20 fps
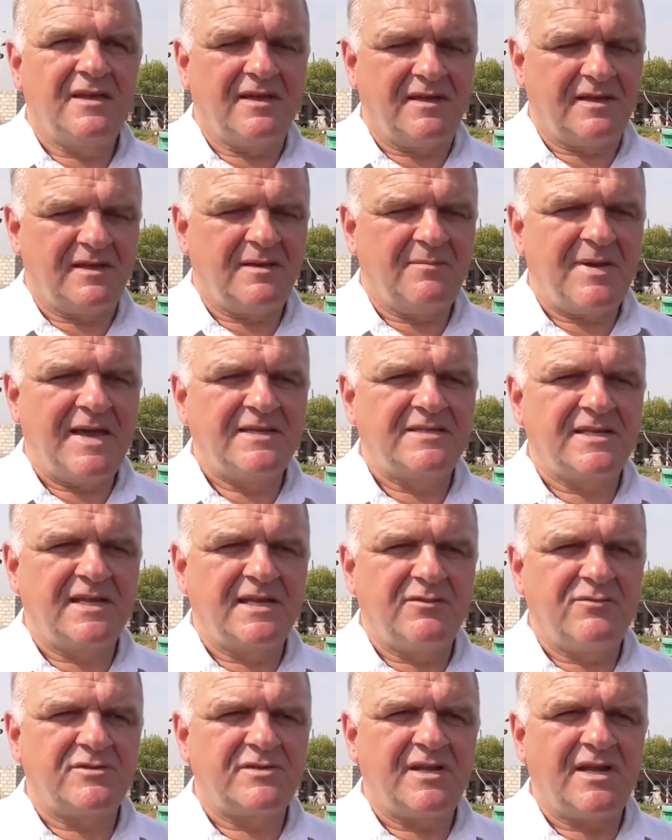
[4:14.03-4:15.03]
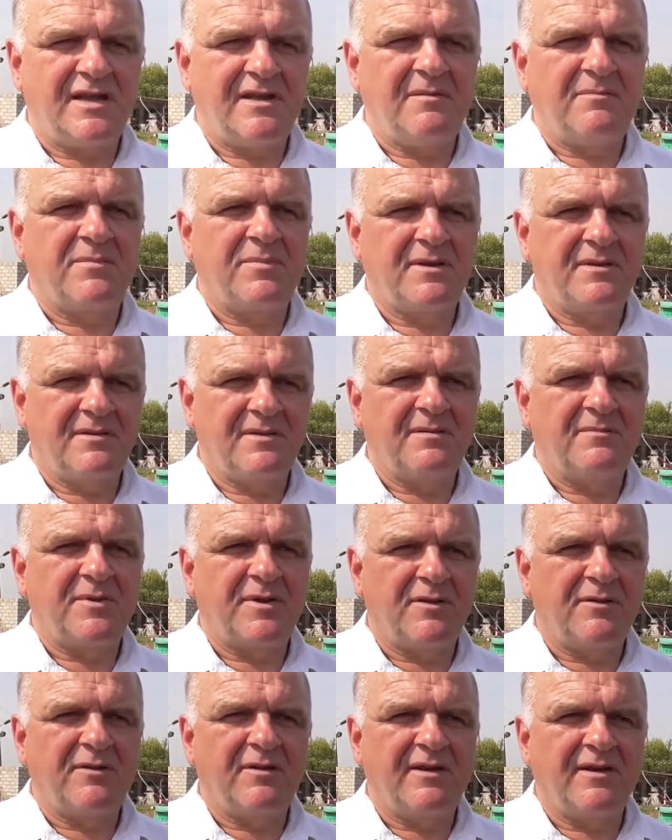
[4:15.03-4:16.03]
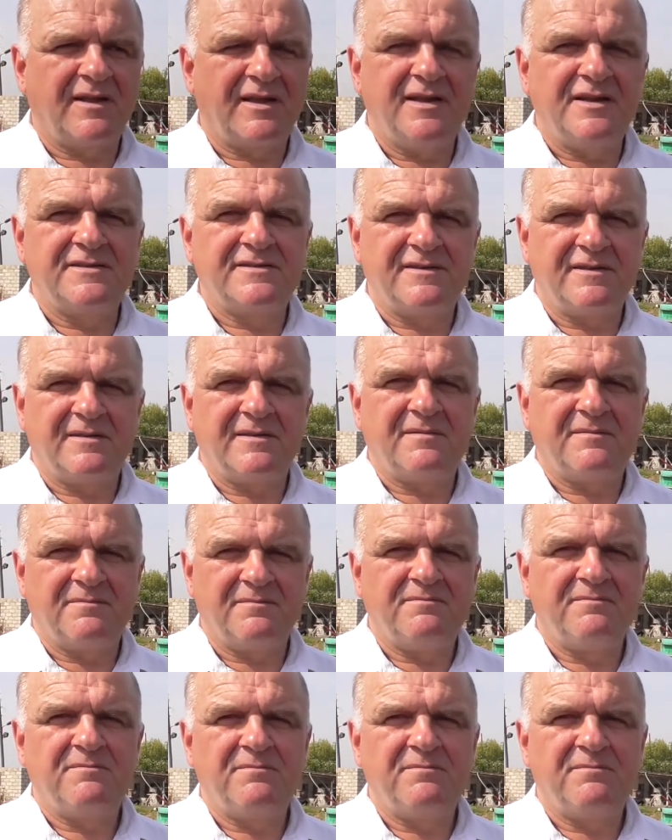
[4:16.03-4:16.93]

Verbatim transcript: майский, нужно определенное количество